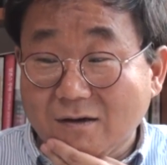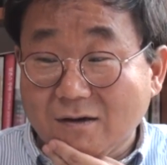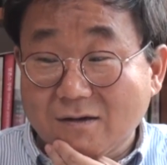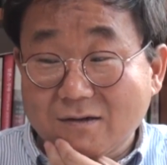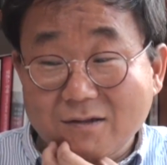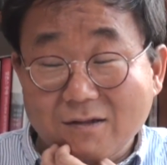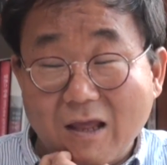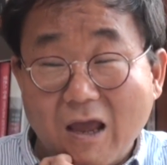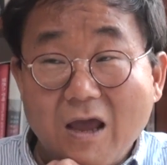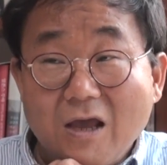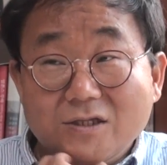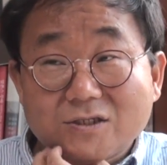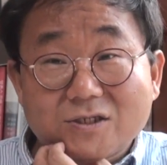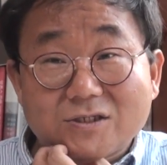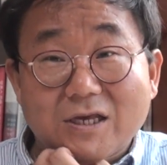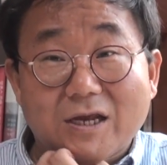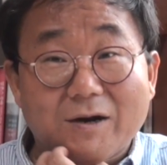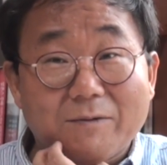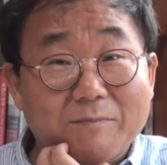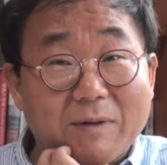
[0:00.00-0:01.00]
건데 저
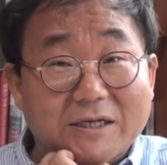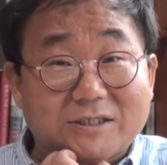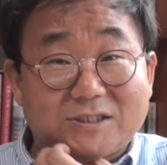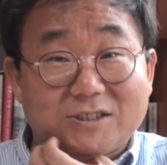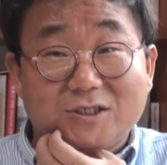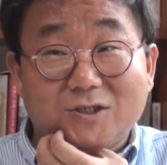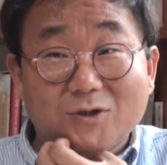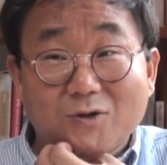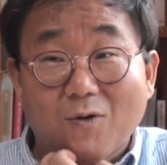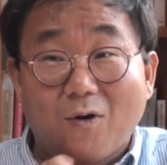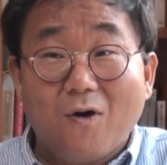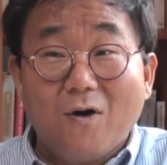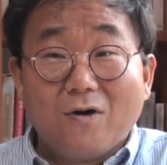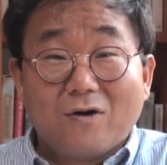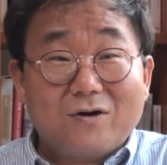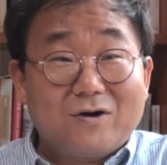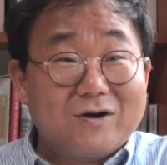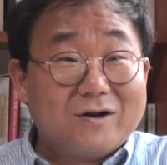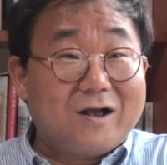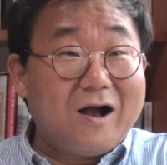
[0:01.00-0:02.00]
사람 막 지르고
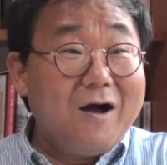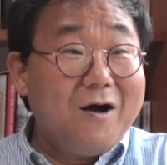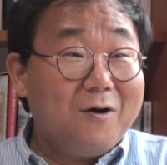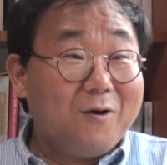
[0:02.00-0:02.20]
그러니까 음.